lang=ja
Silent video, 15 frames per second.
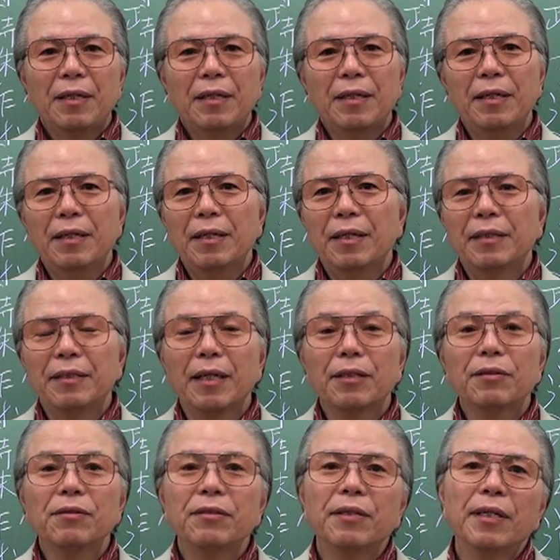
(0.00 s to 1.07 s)
えー、作
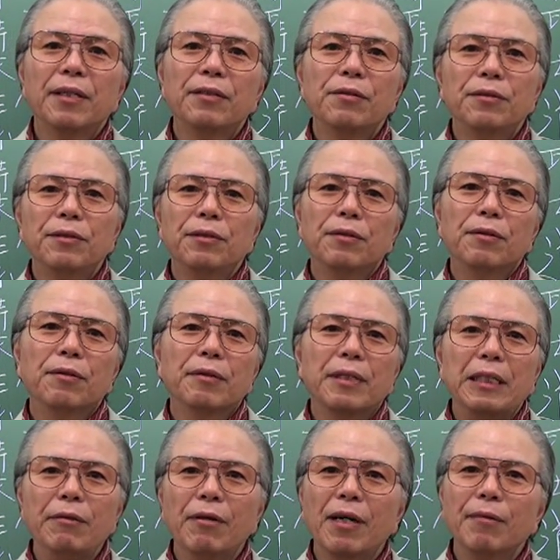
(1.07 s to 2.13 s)
曲編曲の
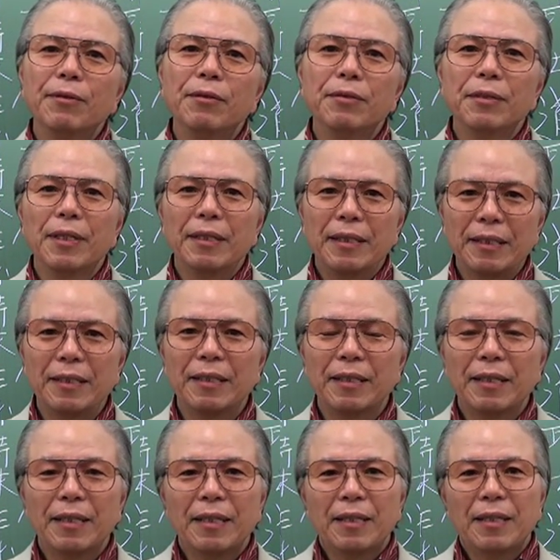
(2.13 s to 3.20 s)
岩上宝山です、
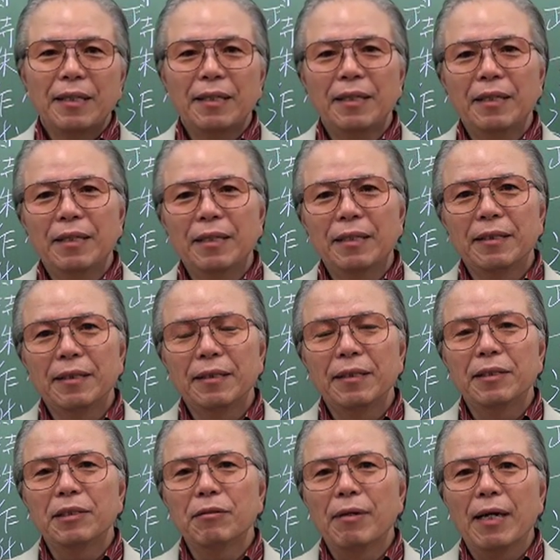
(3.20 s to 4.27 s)
えー、先
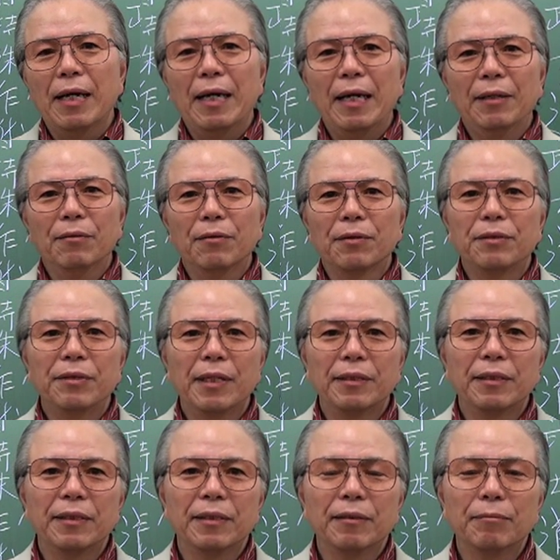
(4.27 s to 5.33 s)
日はあの9
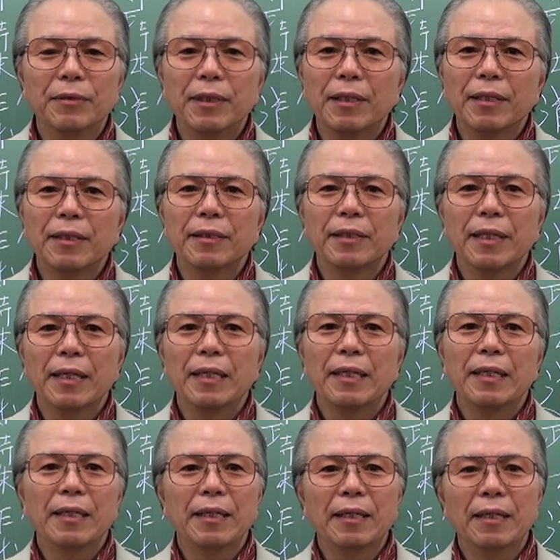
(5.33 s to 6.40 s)
月6日ですね、
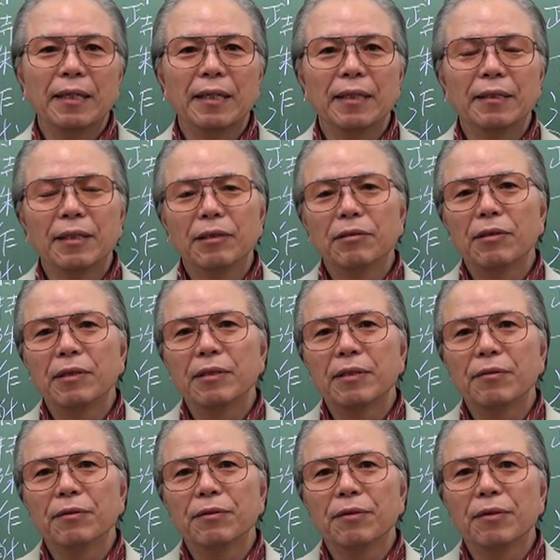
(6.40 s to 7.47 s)
えー、
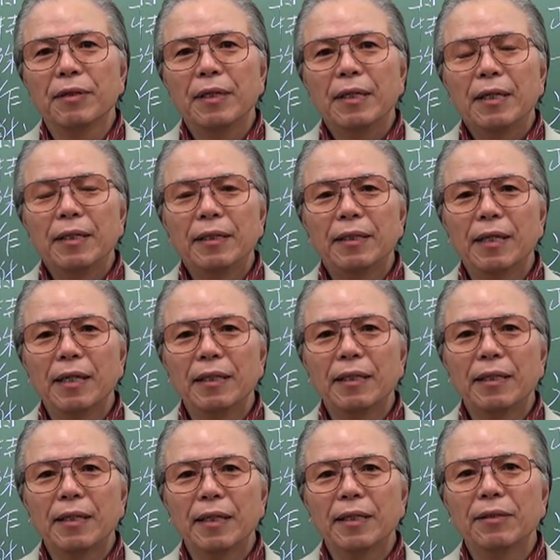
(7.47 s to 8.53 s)
セントラルコード第
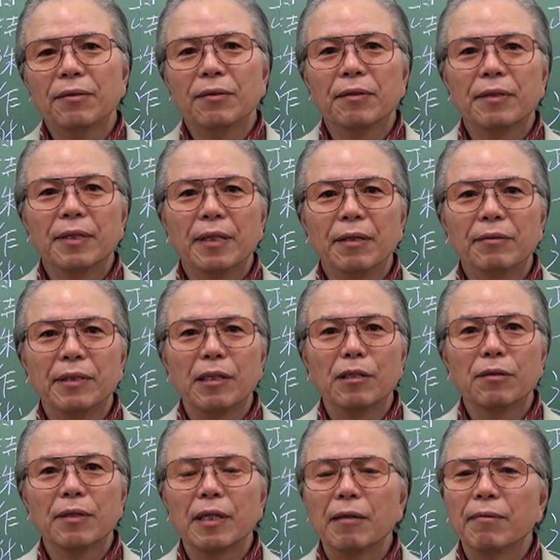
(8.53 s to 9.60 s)
1回の歌
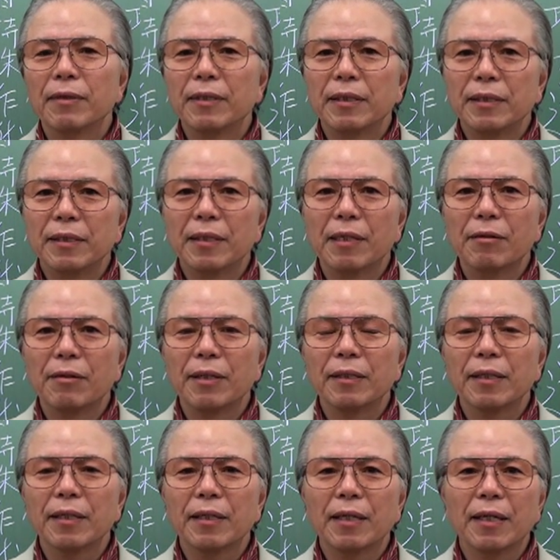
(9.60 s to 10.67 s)
の仲間たちカラオケ
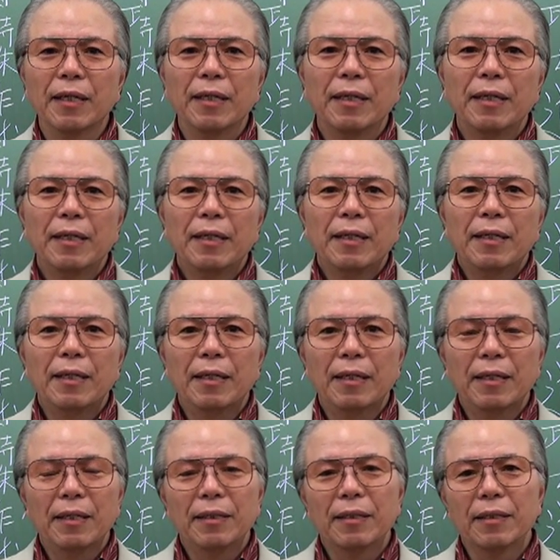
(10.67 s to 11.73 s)
大会、
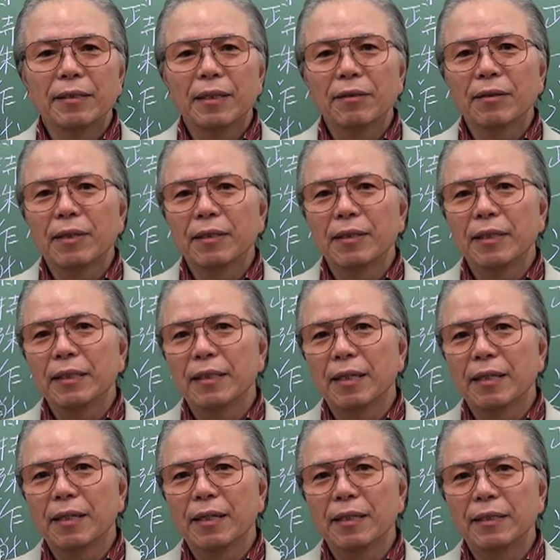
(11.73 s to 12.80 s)
えたくさんの方に参
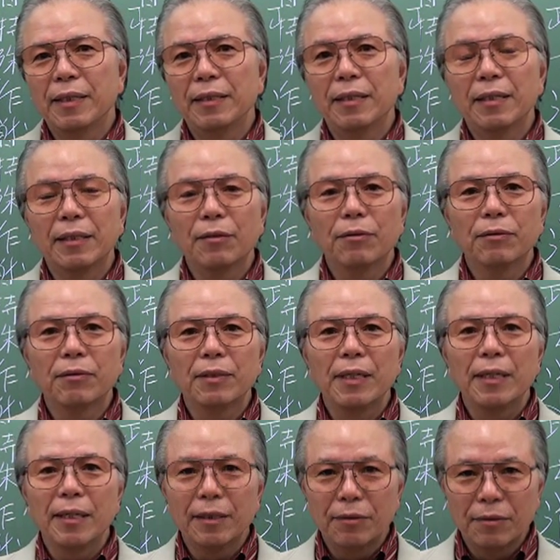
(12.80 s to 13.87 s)
加していただき本当に
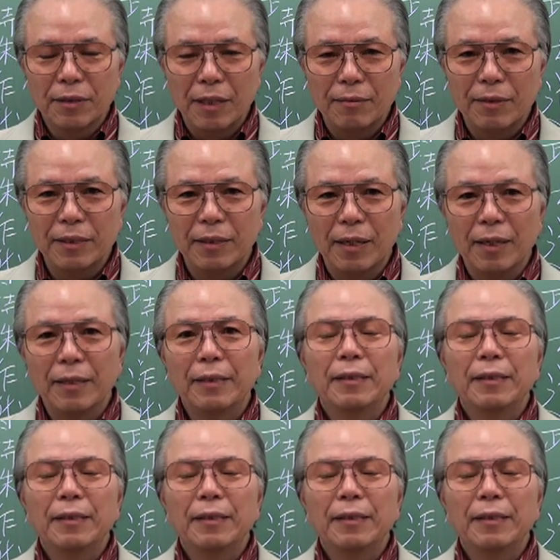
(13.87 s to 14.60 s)
ありがとうございました、